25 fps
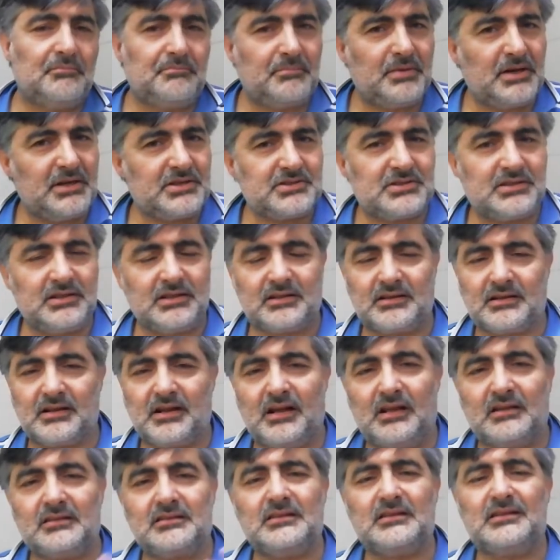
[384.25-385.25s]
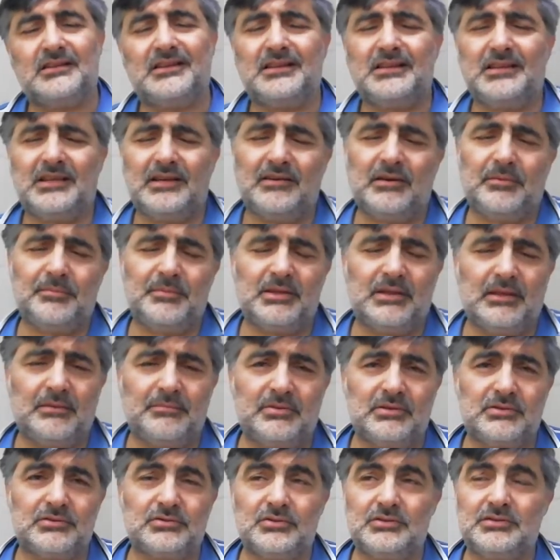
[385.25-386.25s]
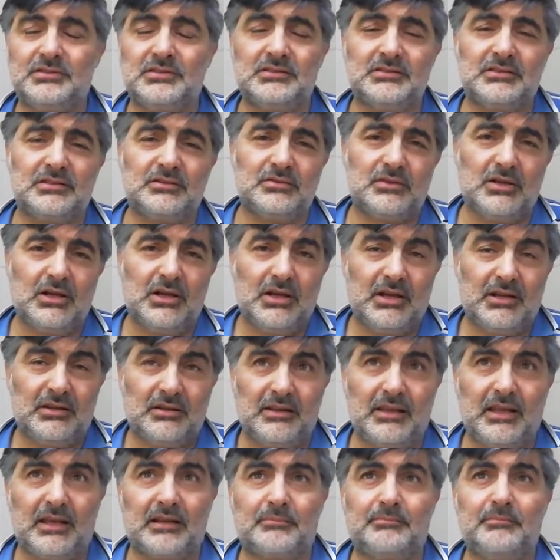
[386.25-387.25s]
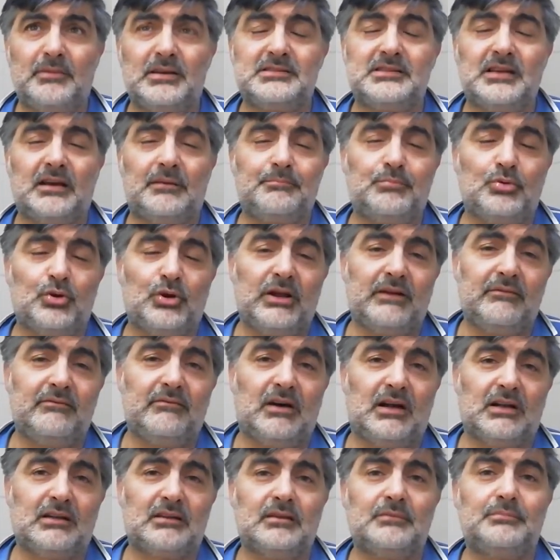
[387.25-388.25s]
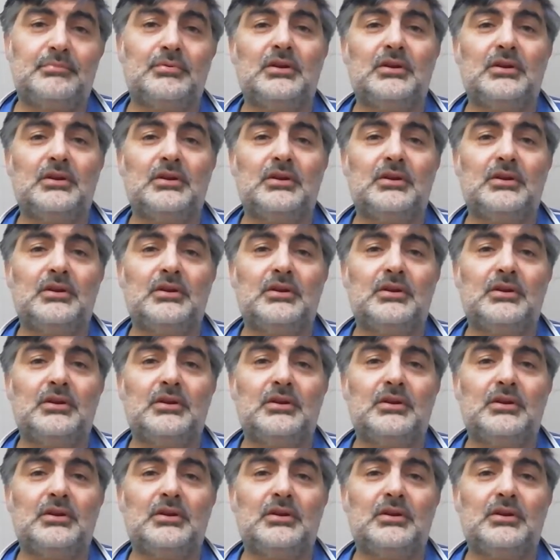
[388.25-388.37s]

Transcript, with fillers: 5 litre 6 litre devam edebiliriz. O sizin ne, mesela püren vardır.